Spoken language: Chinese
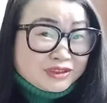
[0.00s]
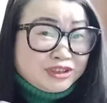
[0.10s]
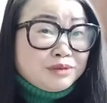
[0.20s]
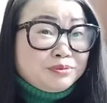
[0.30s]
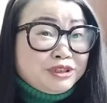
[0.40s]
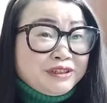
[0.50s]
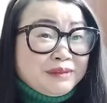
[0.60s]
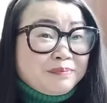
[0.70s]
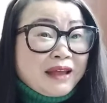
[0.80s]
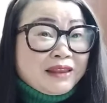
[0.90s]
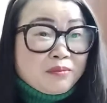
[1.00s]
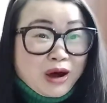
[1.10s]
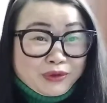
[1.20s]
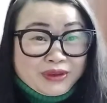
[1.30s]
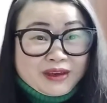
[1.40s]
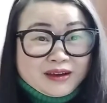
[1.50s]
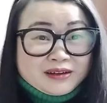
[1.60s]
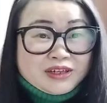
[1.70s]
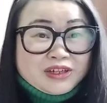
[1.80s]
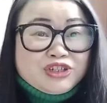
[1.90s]
这不是一般的毛衣哈，
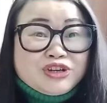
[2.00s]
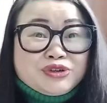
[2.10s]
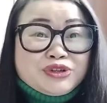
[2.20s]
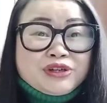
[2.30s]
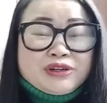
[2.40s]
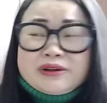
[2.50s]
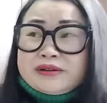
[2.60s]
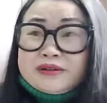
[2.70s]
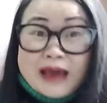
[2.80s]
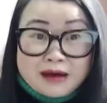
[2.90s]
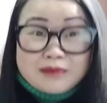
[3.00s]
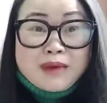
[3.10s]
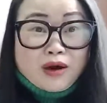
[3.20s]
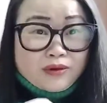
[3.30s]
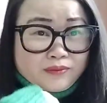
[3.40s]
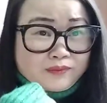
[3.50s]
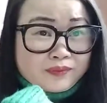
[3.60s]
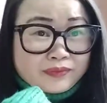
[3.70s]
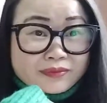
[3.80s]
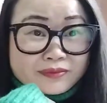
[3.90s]
这就是羊毛。
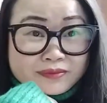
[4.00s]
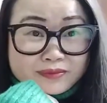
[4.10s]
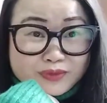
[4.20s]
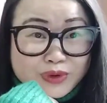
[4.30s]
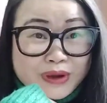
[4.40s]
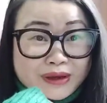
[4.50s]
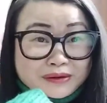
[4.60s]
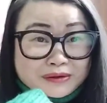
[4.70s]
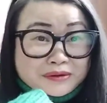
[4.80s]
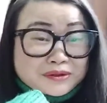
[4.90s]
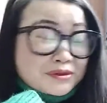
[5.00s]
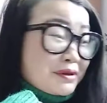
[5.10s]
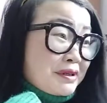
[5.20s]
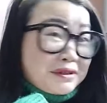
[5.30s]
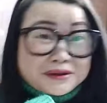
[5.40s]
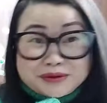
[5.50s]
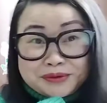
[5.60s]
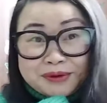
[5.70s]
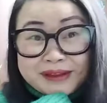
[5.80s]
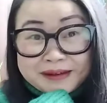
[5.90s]
对，所以呢，
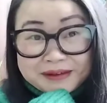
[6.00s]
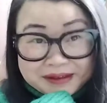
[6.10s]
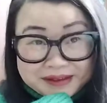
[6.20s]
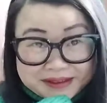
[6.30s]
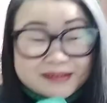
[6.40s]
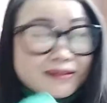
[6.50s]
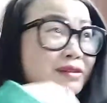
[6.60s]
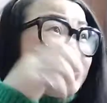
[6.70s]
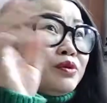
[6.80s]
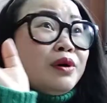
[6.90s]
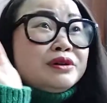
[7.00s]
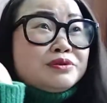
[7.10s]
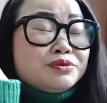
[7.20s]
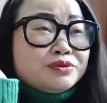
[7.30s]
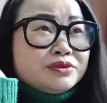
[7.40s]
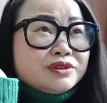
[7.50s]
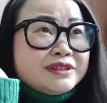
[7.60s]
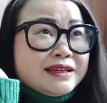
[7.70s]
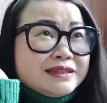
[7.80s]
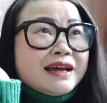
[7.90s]
越南，呃，我
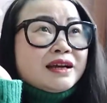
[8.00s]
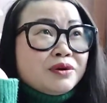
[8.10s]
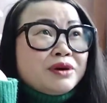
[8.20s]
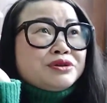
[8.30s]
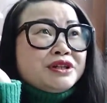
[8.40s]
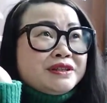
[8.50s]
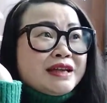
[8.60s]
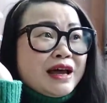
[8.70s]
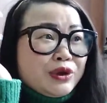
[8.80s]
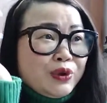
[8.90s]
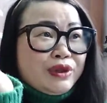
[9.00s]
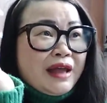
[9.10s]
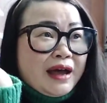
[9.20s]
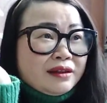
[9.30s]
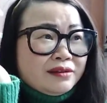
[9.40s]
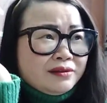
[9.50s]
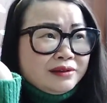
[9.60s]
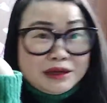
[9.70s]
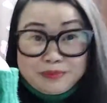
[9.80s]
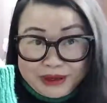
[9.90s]
现在 Coco 是在越南
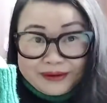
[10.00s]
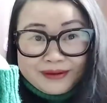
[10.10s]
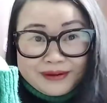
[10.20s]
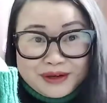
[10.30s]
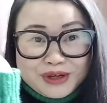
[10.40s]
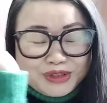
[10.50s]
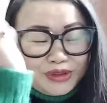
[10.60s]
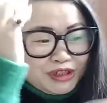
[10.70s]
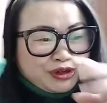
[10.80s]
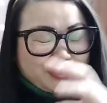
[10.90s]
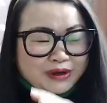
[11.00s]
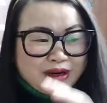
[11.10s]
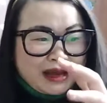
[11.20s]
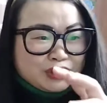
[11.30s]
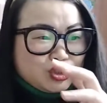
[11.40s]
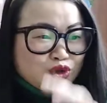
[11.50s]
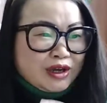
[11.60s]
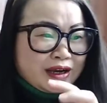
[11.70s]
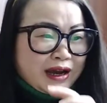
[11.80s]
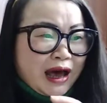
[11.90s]
宁平，就是越南
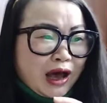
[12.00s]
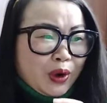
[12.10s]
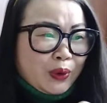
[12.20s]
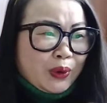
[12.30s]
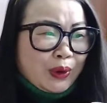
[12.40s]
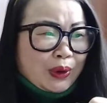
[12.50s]
最靠